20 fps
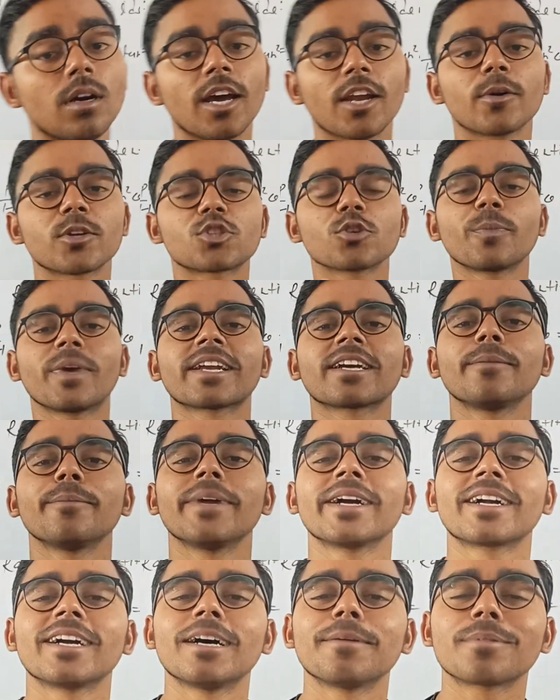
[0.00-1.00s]
हेलो बच्चों
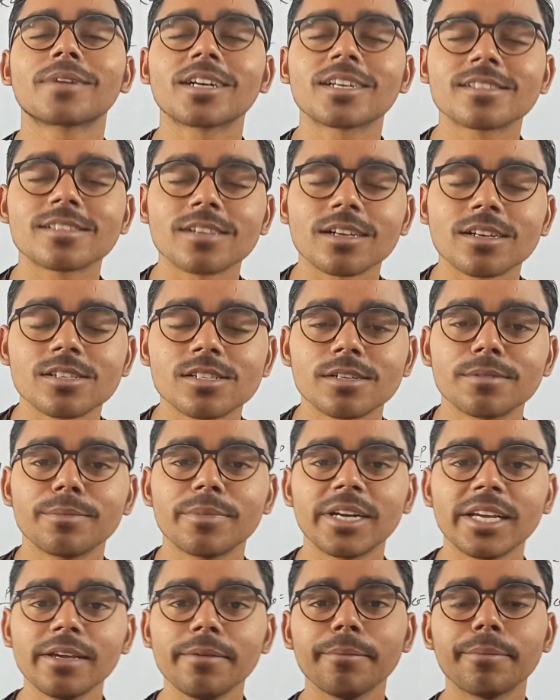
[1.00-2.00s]
वेलकम बैक है आपका सक्षम
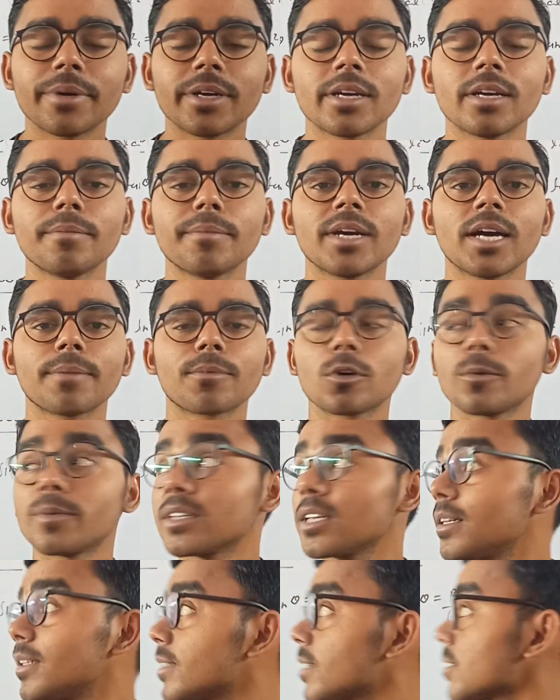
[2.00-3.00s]
टीम पे मैं आपको
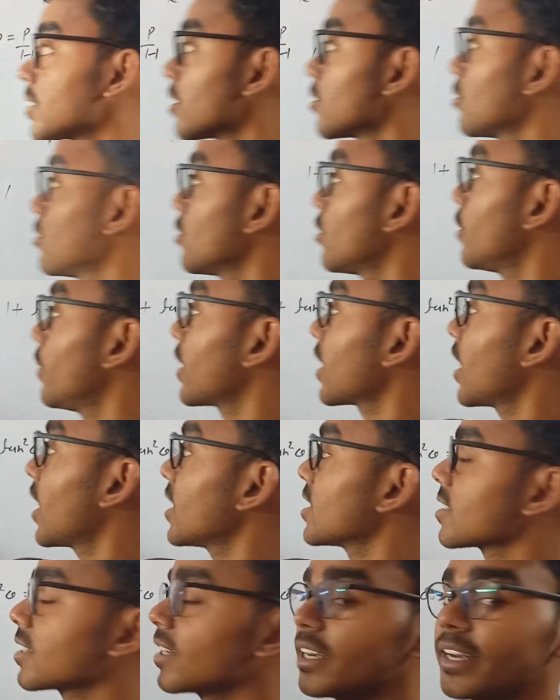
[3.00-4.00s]
बता देना चाहता हूँ जो हमारा
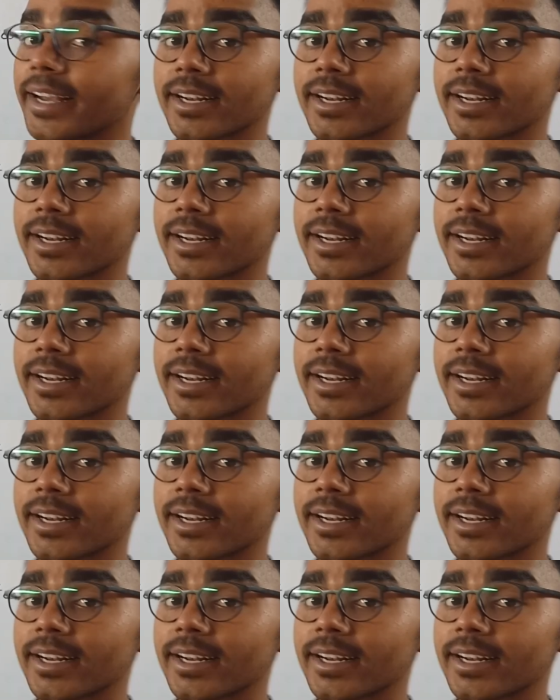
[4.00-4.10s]
आज का